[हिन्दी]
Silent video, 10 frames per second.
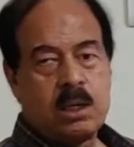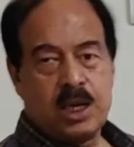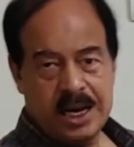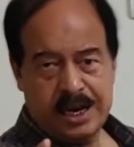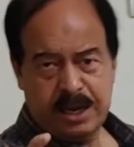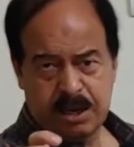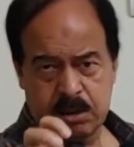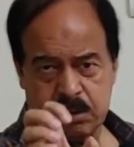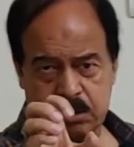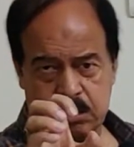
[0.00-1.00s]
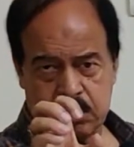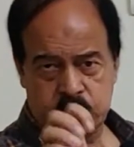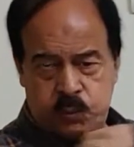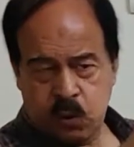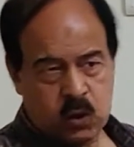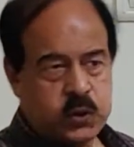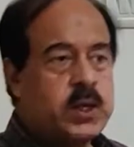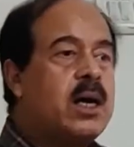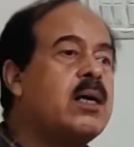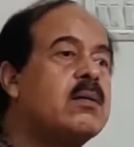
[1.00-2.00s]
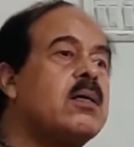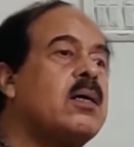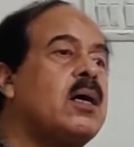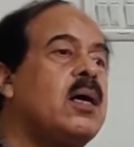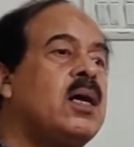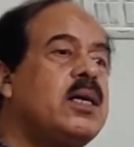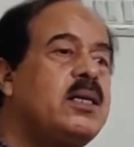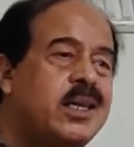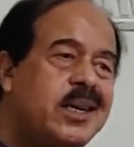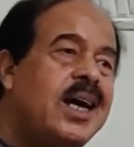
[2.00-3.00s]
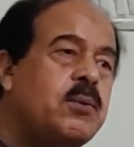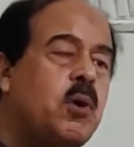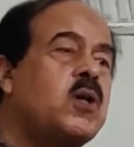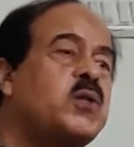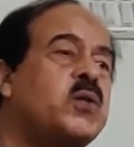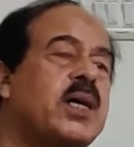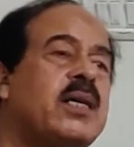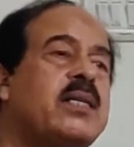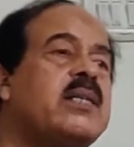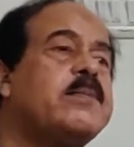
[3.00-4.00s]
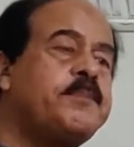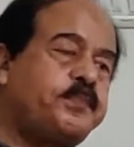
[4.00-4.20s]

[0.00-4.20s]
गाय फॉक्स था ये गाय फॉक्स जो था ये